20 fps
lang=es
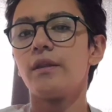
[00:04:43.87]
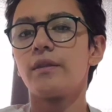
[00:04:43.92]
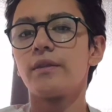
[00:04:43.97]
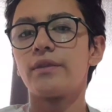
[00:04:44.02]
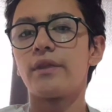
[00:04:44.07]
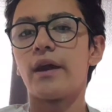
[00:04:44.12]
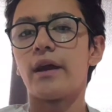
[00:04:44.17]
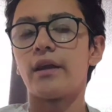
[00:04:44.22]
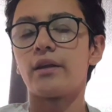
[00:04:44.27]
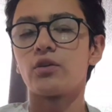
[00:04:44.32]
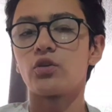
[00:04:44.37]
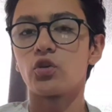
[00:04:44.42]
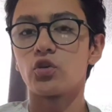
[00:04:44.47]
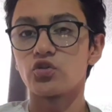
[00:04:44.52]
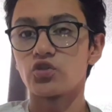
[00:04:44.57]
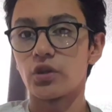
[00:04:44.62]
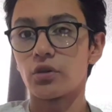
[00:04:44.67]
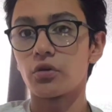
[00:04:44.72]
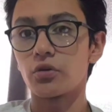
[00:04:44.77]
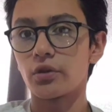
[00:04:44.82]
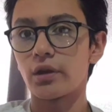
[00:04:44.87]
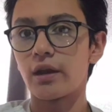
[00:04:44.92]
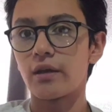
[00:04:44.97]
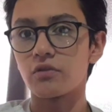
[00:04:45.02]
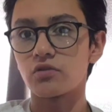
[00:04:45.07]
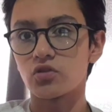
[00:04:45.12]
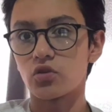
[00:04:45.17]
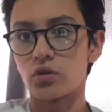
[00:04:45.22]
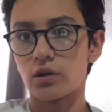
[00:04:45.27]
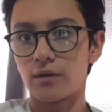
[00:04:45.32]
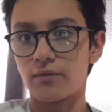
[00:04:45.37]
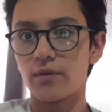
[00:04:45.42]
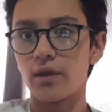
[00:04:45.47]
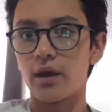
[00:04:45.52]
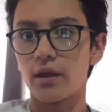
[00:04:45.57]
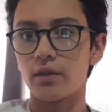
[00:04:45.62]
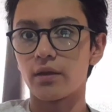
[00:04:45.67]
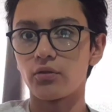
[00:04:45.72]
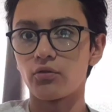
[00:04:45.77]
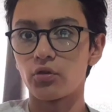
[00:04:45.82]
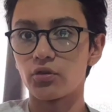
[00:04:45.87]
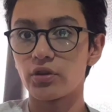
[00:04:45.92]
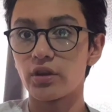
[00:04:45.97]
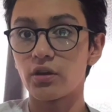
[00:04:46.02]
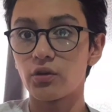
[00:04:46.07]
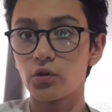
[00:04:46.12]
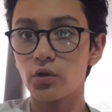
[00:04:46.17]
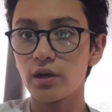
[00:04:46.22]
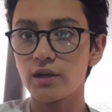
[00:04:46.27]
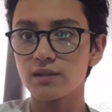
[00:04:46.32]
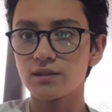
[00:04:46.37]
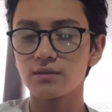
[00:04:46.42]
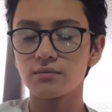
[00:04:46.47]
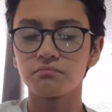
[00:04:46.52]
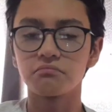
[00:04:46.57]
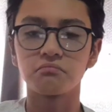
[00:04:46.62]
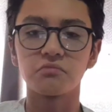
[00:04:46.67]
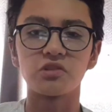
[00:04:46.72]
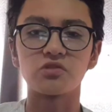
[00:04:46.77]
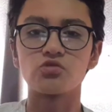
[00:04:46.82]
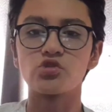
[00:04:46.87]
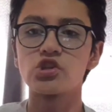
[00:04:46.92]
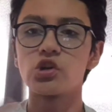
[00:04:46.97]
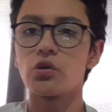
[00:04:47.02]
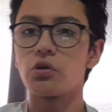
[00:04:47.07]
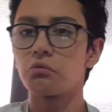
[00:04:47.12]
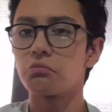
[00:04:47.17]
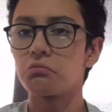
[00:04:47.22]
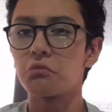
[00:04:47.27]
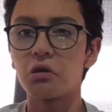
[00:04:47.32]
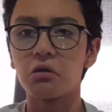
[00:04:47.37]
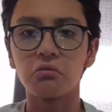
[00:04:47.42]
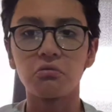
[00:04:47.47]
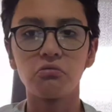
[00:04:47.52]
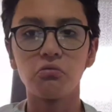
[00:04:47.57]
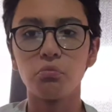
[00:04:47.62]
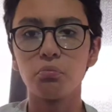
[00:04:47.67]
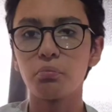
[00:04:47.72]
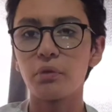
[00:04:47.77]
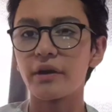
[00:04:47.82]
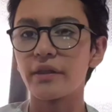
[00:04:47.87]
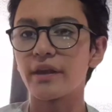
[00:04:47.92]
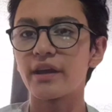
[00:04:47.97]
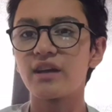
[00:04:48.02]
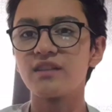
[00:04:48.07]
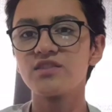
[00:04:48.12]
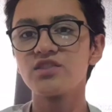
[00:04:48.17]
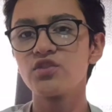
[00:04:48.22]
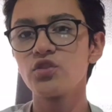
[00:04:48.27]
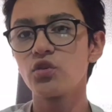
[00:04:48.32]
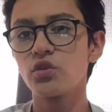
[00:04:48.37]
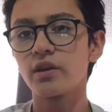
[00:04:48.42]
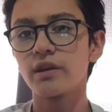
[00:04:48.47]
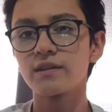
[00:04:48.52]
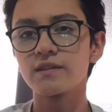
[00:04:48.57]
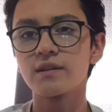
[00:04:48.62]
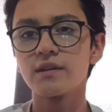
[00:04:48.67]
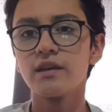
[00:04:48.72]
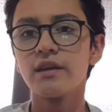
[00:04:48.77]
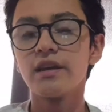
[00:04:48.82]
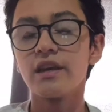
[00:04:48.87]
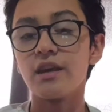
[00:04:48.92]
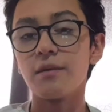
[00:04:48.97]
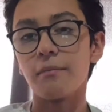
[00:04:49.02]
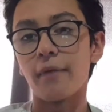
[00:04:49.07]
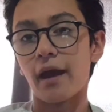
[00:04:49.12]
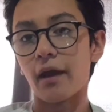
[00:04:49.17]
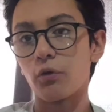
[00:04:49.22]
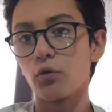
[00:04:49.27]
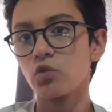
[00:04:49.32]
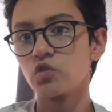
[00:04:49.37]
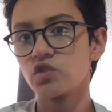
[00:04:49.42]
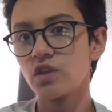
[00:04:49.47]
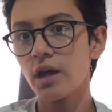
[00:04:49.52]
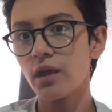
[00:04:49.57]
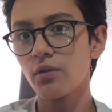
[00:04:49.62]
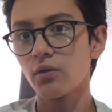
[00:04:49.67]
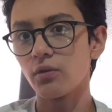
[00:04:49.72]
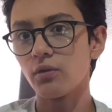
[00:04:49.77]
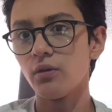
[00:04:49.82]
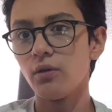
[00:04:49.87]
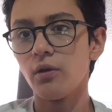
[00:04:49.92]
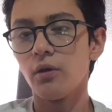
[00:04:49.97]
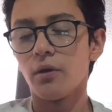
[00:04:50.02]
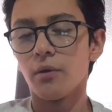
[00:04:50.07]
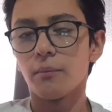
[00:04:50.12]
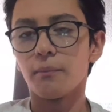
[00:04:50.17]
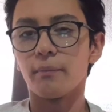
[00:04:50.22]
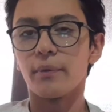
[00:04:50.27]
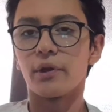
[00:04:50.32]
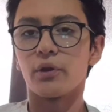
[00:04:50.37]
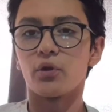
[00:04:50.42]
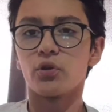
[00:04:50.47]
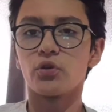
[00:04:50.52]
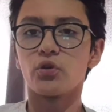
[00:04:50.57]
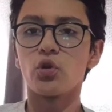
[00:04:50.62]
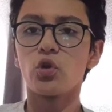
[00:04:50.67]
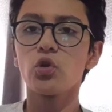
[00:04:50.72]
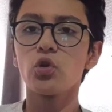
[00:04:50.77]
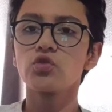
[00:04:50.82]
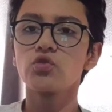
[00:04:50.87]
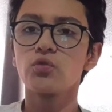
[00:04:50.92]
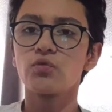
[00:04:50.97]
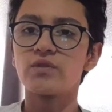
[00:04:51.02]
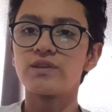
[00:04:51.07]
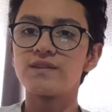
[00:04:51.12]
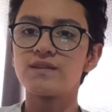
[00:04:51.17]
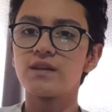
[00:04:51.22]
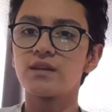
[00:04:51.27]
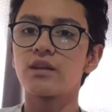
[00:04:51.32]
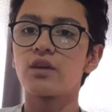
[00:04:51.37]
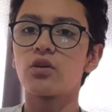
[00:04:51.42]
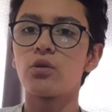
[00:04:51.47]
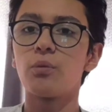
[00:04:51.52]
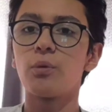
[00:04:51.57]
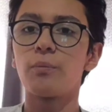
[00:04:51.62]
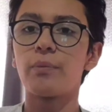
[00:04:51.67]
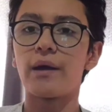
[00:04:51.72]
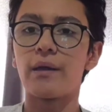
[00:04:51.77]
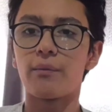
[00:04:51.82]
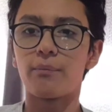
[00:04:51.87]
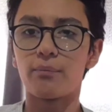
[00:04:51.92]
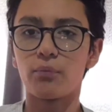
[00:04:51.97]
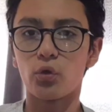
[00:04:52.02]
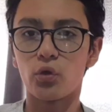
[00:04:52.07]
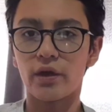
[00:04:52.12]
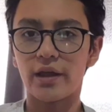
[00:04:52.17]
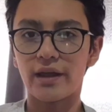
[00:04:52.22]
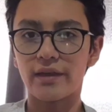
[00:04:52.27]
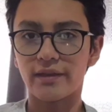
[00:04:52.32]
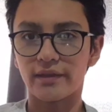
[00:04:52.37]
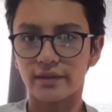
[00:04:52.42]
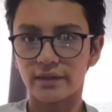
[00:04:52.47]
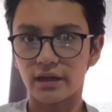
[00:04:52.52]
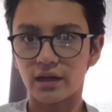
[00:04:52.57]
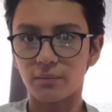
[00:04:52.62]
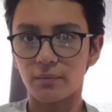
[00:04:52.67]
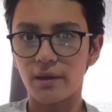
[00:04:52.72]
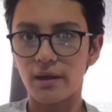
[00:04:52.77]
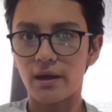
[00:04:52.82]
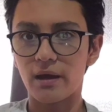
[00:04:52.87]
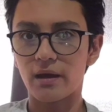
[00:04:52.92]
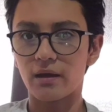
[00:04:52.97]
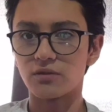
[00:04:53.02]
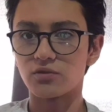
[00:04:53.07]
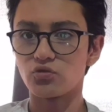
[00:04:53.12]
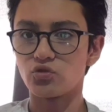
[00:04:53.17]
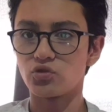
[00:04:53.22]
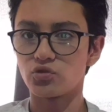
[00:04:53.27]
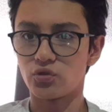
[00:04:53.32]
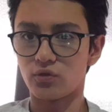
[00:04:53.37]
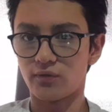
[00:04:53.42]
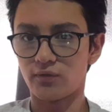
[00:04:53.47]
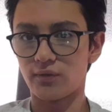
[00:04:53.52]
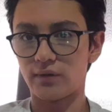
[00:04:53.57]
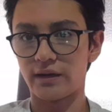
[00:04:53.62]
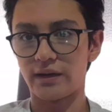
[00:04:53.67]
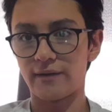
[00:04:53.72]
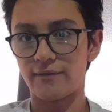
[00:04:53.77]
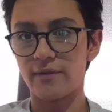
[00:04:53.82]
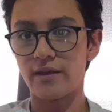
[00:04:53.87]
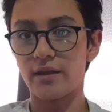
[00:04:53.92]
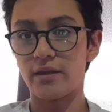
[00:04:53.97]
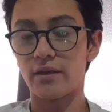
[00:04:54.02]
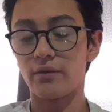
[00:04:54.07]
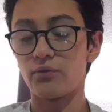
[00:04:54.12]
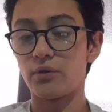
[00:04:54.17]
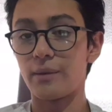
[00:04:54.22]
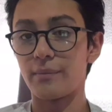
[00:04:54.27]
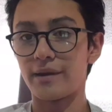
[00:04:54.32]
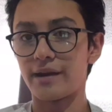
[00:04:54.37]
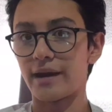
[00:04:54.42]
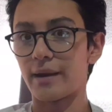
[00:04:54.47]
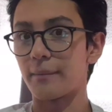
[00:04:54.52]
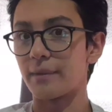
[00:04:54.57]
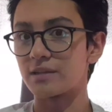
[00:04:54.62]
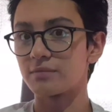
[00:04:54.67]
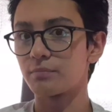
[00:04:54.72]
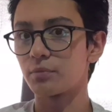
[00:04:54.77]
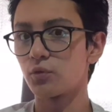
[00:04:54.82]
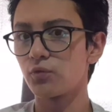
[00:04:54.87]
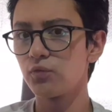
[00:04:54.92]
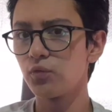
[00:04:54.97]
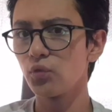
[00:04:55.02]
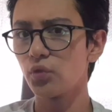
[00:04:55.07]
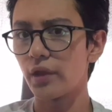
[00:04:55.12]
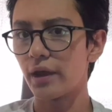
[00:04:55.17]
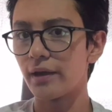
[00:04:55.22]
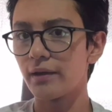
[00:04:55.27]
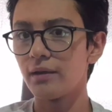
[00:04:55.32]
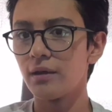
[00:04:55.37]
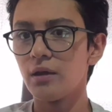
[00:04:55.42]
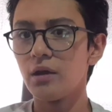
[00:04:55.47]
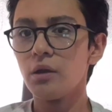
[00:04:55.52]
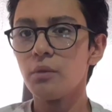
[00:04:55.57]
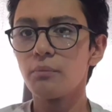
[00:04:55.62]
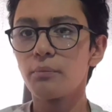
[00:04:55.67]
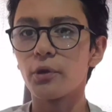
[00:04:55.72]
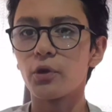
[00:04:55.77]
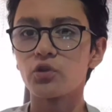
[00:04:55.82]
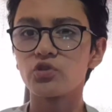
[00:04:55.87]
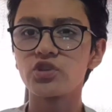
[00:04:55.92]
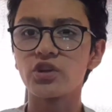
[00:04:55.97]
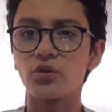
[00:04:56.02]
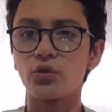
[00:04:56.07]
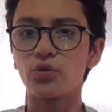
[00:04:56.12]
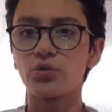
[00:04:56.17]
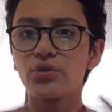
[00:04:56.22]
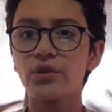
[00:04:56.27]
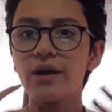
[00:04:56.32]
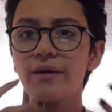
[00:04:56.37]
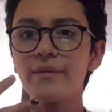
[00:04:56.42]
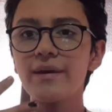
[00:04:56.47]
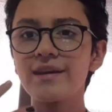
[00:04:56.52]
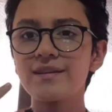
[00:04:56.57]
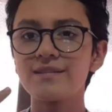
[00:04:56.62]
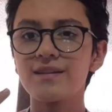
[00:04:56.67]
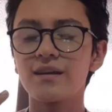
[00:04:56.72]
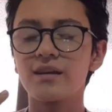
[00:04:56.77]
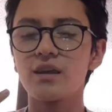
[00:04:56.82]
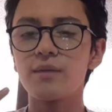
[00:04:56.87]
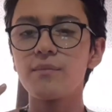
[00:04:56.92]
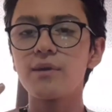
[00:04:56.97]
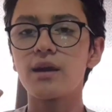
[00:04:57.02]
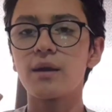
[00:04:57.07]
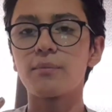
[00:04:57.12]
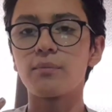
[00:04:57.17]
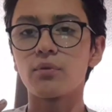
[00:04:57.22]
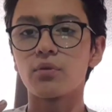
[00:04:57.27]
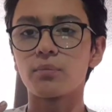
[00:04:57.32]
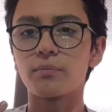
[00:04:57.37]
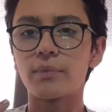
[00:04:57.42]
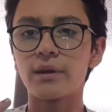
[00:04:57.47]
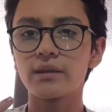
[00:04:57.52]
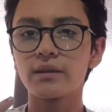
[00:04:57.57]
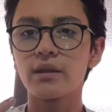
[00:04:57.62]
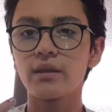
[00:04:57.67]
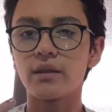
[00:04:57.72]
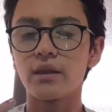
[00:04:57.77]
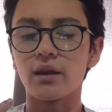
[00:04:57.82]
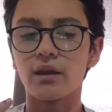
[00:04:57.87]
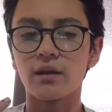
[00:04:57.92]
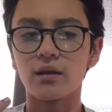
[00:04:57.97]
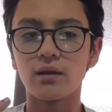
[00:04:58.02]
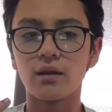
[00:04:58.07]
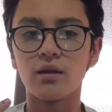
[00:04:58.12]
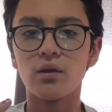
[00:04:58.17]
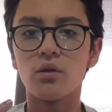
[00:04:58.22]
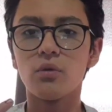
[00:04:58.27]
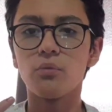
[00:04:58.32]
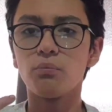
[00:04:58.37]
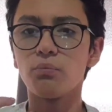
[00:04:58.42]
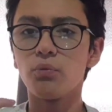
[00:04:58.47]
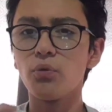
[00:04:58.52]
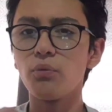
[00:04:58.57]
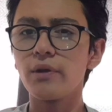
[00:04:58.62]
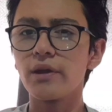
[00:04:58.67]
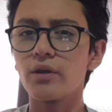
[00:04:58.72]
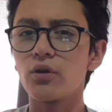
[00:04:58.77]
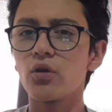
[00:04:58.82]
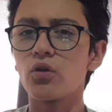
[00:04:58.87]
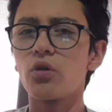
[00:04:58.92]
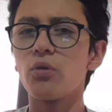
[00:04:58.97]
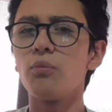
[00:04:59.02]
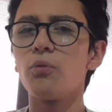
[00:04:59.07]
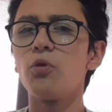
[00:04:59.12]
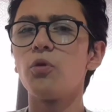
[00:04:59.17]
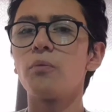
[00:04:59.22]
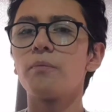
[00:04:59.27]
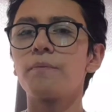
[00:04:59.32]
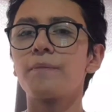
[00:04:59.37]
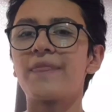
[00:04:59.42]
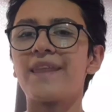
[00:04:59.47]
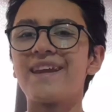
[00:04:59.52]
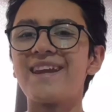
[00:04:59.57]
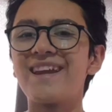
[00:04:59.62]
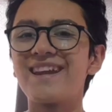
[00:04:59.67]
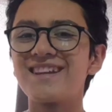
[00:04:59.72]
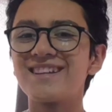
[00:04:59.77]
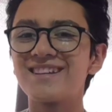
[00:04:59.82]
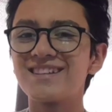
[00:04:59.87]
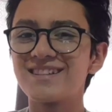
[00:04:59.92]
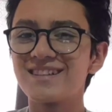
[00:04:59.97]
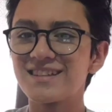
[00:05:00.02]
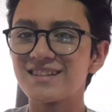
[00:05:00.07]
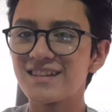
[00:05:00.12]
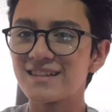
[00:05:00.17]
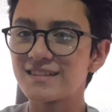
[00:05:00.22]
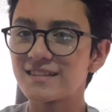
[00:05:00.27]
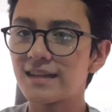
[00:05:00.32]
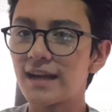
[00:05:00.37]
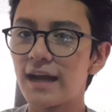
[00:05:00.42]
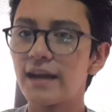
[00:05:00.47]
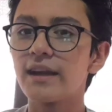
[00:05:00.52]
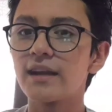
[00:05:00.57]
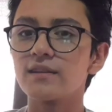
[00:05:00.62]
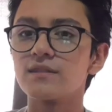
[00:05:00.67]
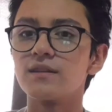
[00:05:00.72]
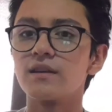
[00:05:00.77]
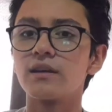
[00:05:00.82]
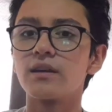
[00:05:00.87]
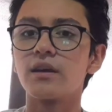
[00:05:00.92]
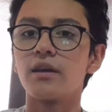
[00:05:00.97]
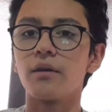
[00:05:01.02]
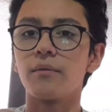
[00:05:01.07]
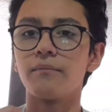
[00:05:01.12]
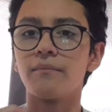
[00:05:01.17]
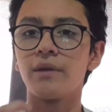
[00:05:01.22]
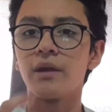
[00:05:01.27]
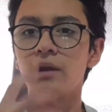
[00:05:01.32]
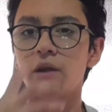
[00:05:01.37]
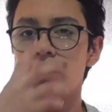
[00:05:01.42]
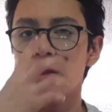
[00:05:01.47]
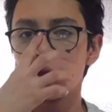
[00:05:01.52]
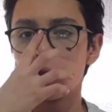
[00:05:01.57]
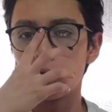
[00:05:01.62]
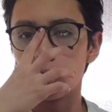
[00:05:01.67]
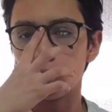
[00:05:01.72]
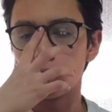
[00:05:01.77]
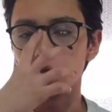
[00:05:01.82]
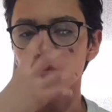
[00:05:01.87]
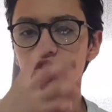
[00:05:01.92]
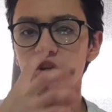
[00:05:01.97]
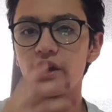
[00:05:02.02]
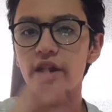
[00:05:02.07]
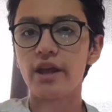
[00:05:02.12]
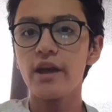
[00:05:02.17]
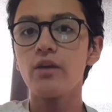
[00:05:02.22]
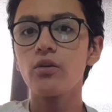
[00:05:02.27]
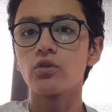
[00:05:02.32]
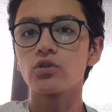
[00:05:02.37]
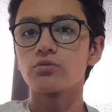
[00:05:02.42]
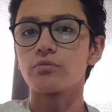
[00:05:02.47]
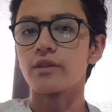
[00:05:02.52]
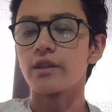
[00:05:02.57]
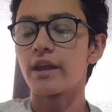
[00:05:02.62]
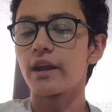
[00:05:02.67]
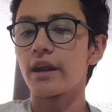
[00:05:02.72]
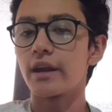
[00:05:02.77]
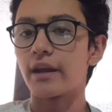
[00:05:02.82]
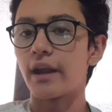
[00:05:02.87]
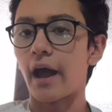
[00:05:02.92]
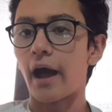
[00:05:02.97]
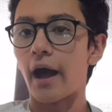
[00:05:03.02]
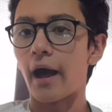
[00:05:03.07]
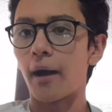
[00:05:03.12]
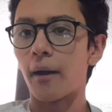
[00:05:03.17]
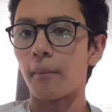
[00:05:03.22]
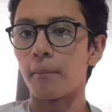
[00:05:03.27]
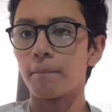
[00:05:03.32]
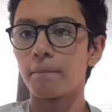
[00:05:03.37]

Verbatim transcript: tan conocedor de la discografía de Rotting Christ, he escuchado algún par de canciones y me han gustado, pero no lo suficiente como para poder adentrarme a su discografía de una manera más profunda. Pero se notaba esa química por parte del público, como tenían esas ganas de que los griegos vinieran a,